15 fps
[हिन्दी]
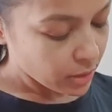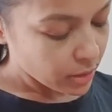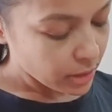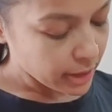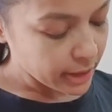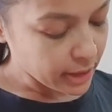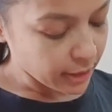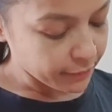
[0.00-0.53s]

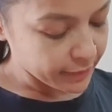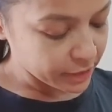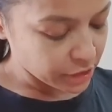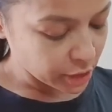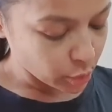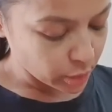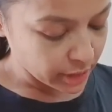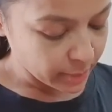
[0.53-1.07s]
ये काफ़ी
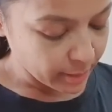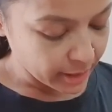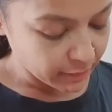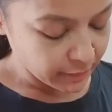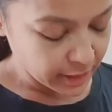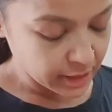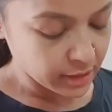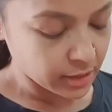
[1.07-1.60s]
अच्छा होता है बाल
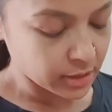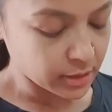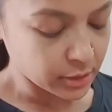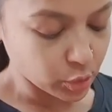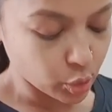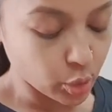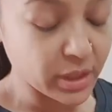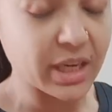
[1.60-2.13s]
बाल
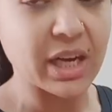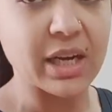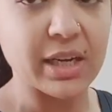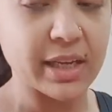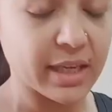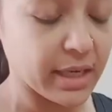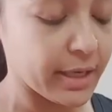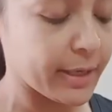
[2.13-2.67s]
को
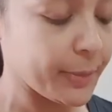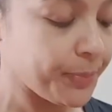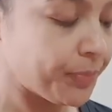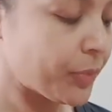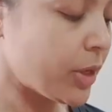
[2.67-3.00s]
निकालने के लिए